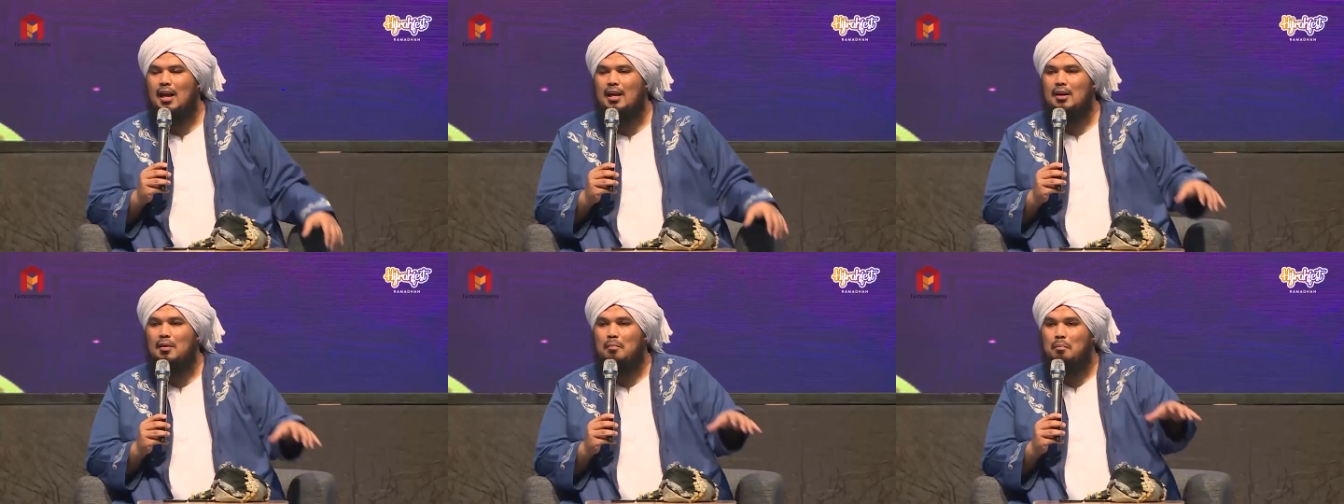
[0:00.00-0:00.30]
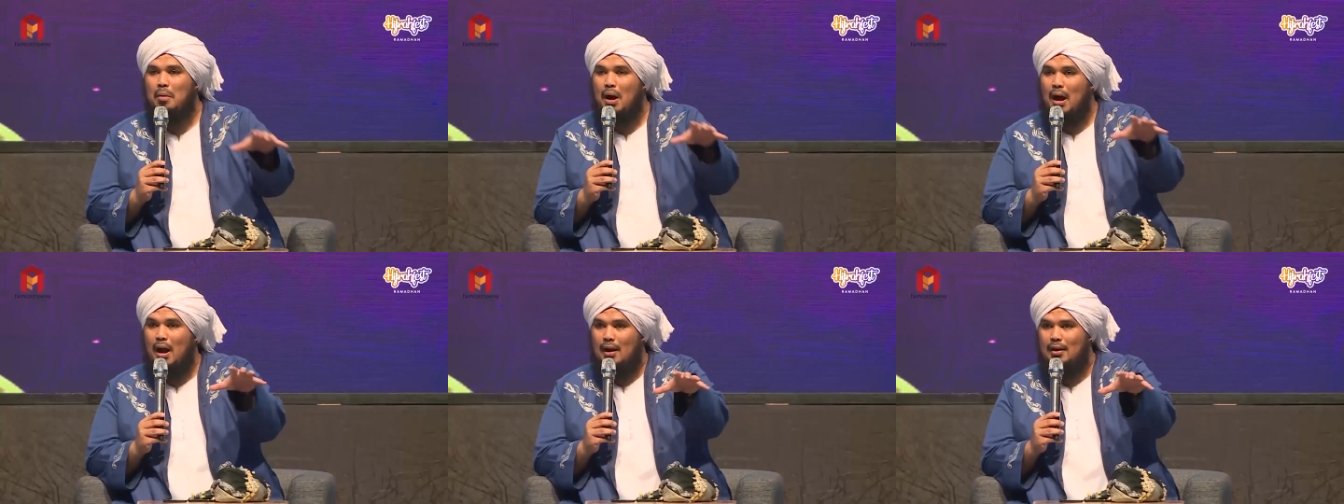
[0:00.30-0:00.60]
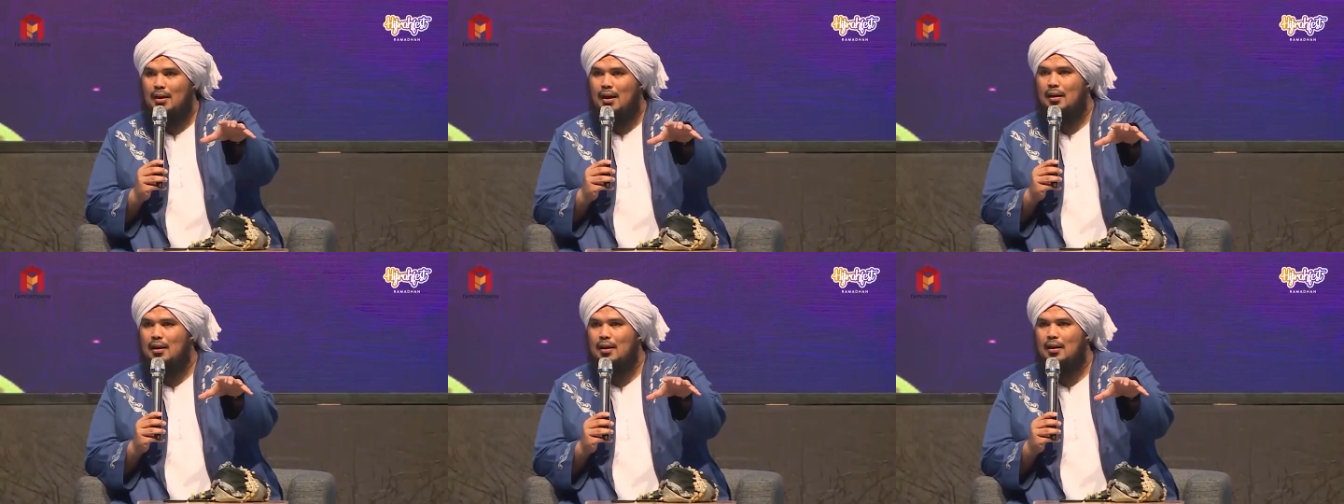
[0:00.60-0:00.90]
sekalian
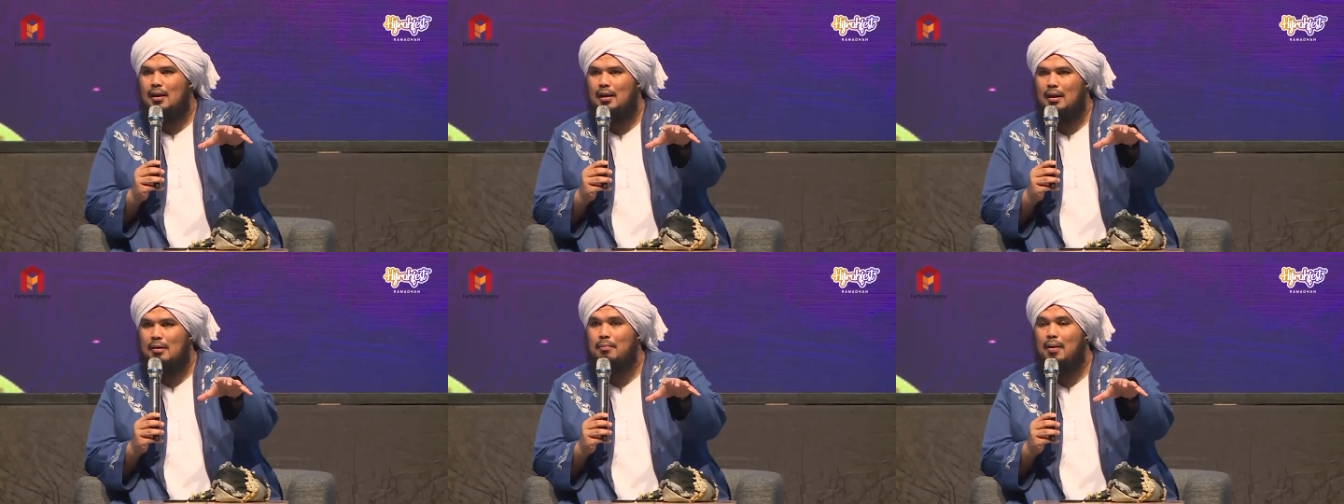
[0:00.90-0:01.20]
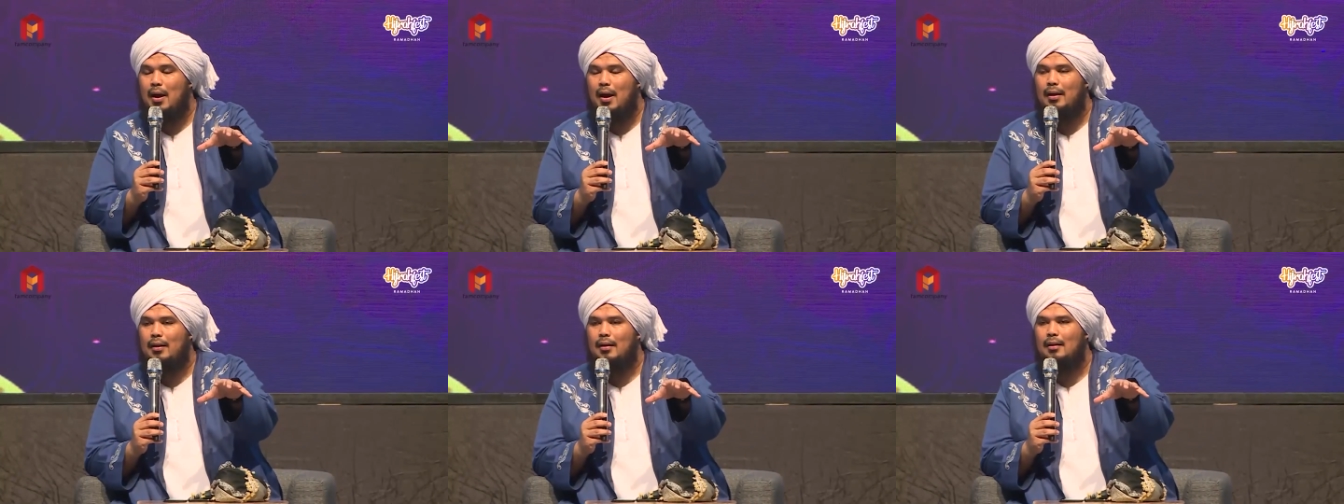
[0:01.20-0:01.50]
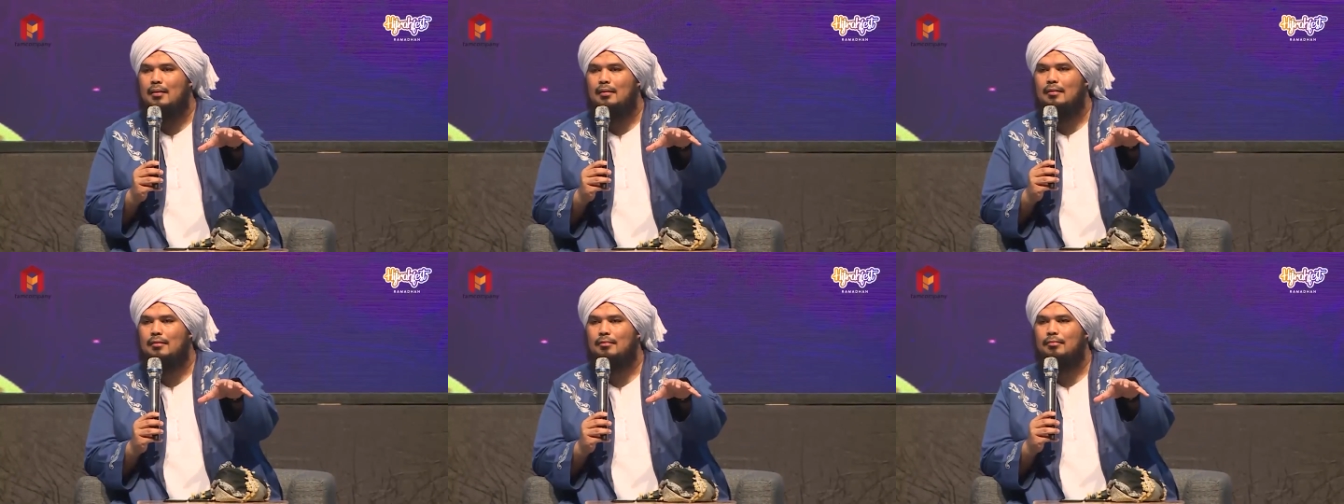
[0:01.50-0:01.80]
bahaya nih riba
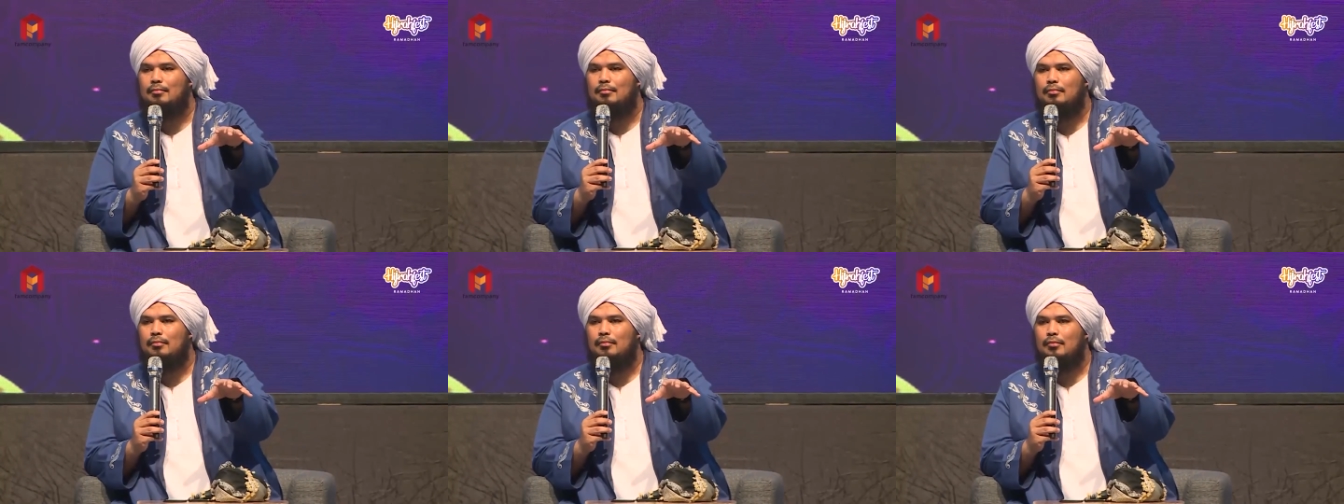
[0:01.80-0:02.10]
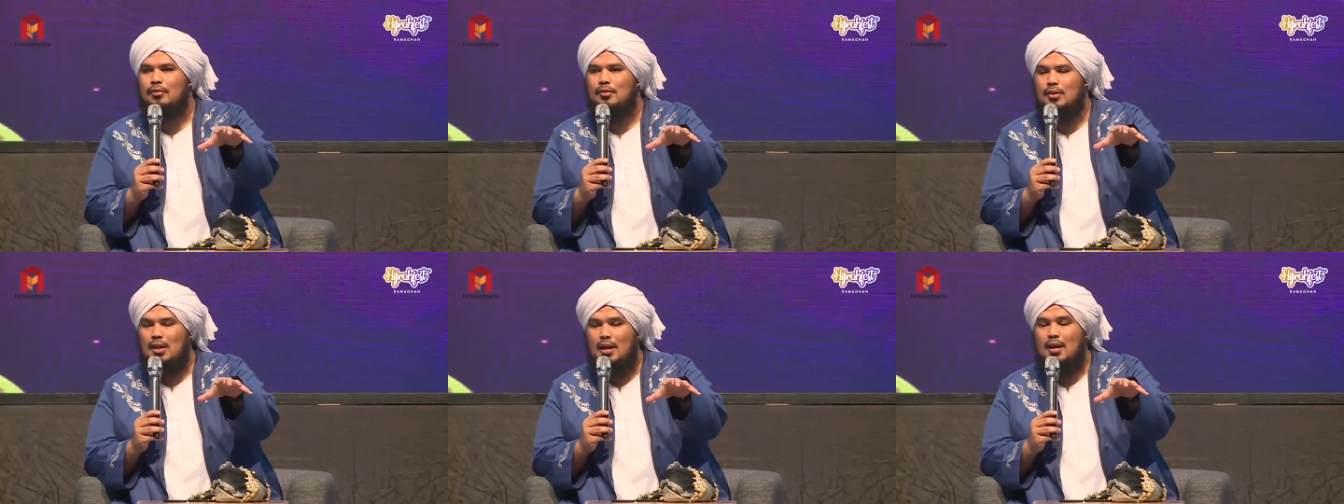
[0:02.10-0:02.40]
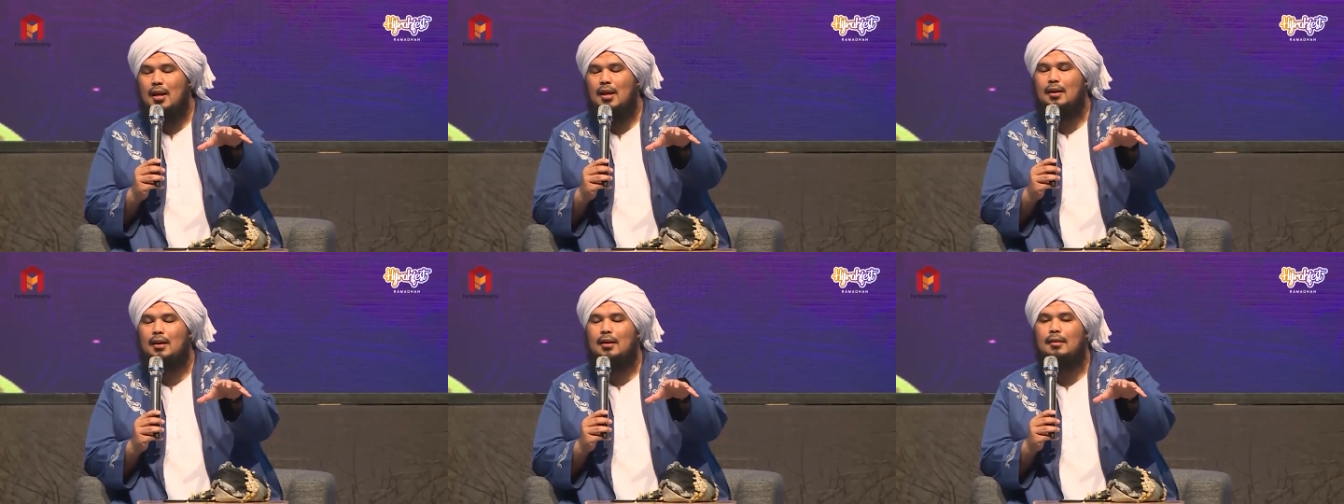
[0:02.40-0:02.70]
ini
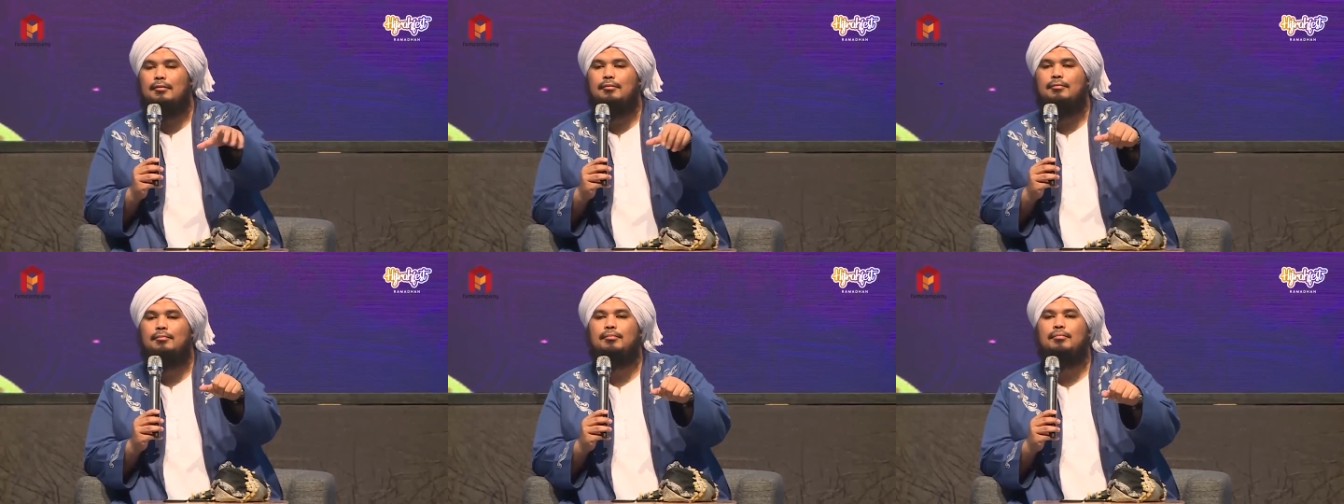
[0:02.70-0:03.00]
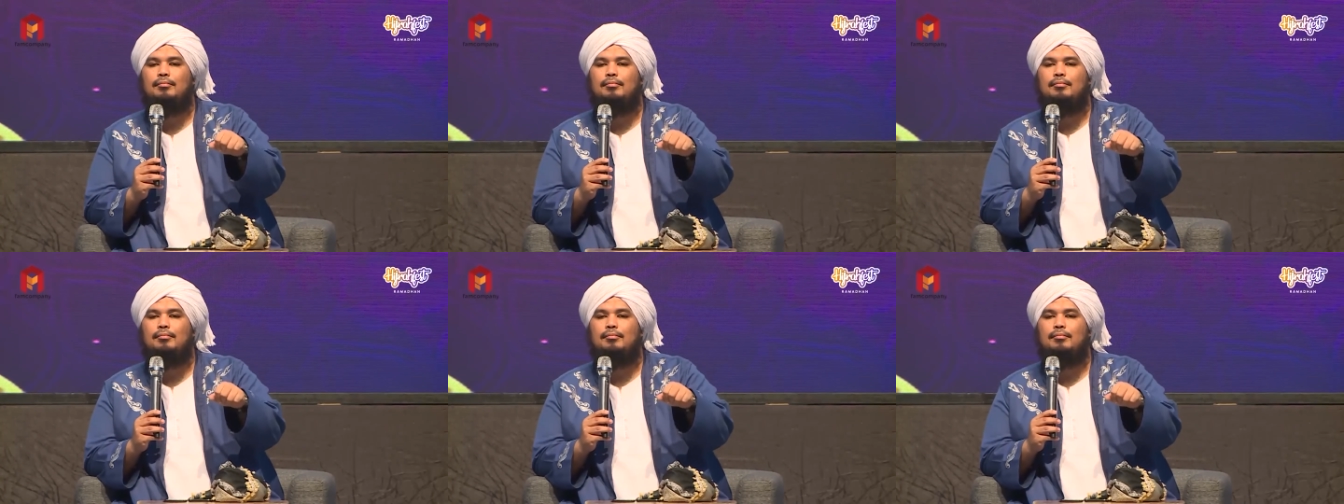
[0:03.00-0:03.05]
saya ingatkan